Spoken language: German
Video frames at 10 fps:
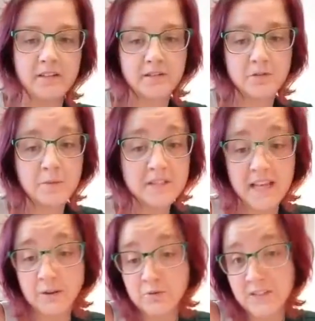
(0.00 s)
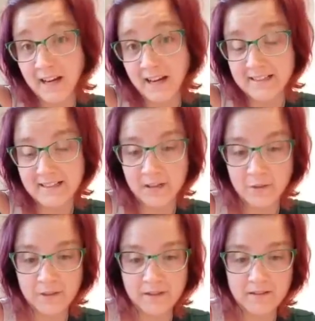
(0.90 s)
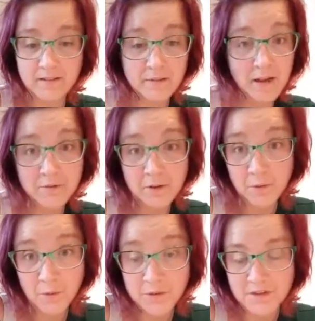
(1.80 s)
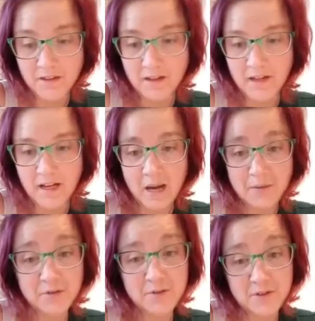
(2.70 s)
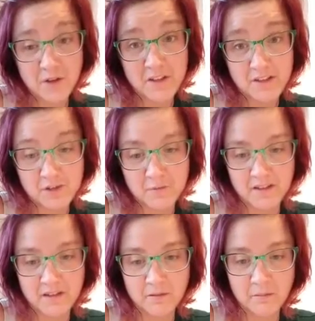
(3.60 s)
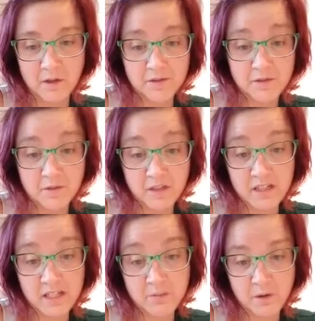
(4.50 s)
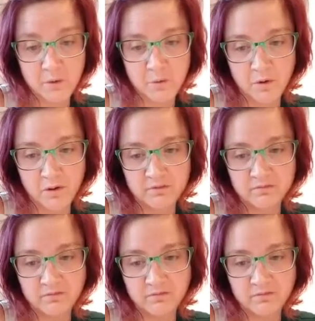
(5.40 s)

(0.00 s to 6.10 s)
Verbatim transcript: Du bist ein guter Reiter, Quinn. Zweifellos. Aber für solche Spielchen brauchst du deutlich mehr Übung.